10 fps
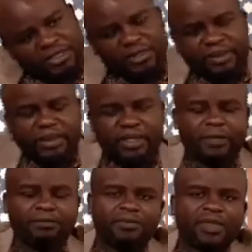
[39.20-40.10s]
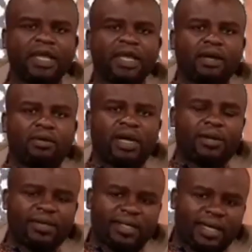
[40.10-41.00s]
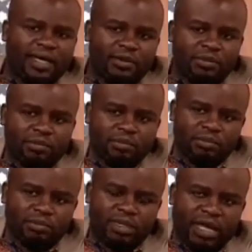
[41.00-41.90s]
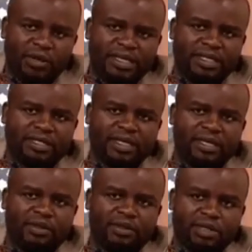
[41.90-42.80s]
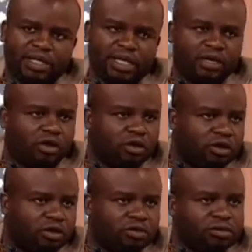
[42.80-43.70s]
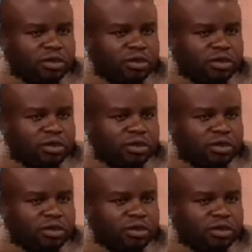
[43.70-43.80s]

Es decir, eh, cada vez que hay, un, que hay un atentado en el Congo